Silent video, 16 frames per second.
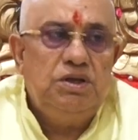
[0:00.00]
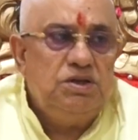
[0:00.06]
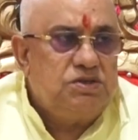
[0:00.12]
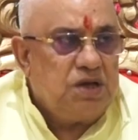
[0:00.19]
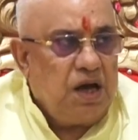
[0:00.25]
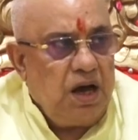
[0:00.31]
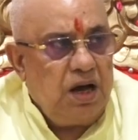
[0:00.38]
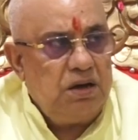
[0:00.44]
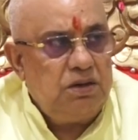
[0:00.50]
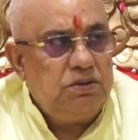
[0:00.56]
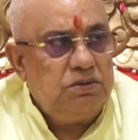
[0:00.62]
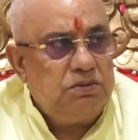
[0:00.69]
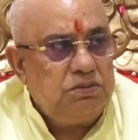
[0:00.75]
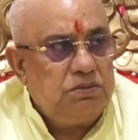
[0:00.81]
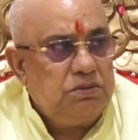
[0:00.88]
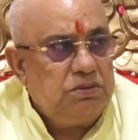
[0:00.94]
इंसान
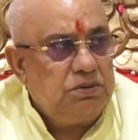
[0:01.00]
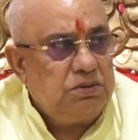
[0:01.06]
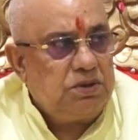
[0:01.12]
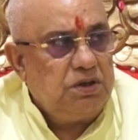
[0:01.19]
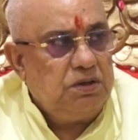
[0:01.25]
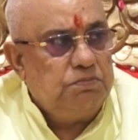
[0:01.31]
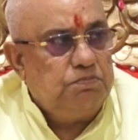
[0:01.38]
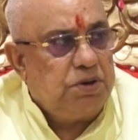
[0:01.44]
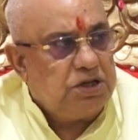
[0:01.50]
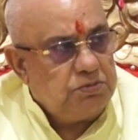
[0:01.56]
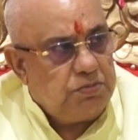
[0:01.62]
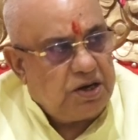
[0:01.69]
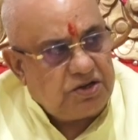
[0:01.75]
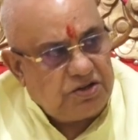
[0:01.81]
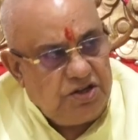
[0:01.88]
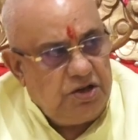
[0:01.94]
की
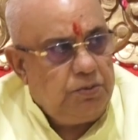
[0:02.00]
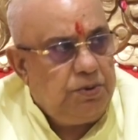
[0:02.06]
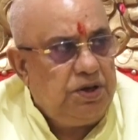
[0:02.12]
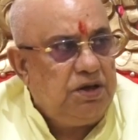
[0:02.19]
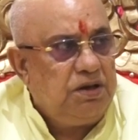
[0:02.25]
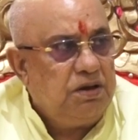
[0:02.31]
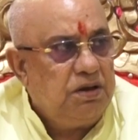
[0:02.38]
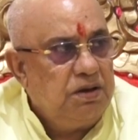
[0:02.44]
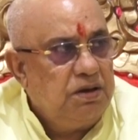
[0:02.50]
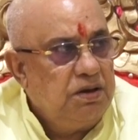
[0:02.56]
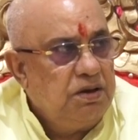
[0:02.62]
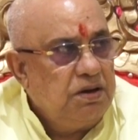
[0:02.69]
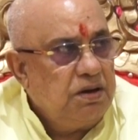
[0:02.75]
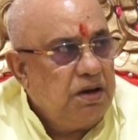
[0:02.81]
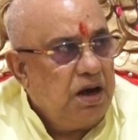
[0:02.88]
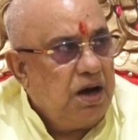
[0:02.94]
बदबकती भी
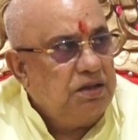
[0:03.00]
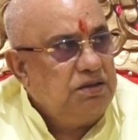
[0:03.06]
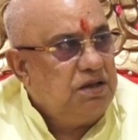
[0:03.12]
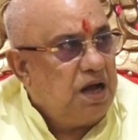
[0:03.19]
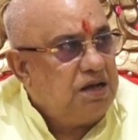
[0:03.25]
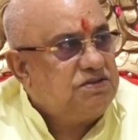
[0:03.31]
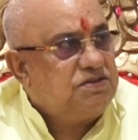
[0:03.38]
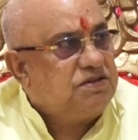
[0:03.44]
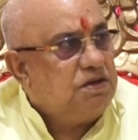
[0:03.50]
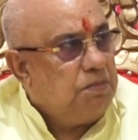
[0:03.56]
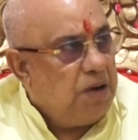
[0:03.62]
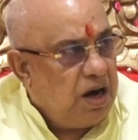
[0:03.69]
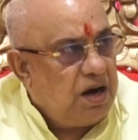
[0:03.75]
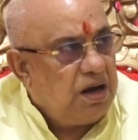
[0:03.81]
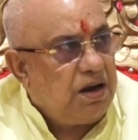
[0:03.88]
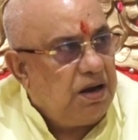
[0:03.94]
अंदाज से
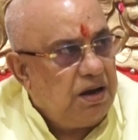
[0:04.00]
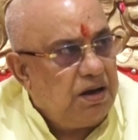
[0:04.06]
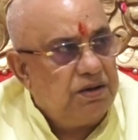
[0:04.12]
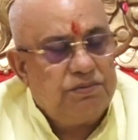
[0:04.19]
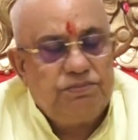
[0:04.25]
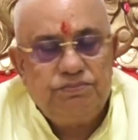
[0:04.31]
बाहर है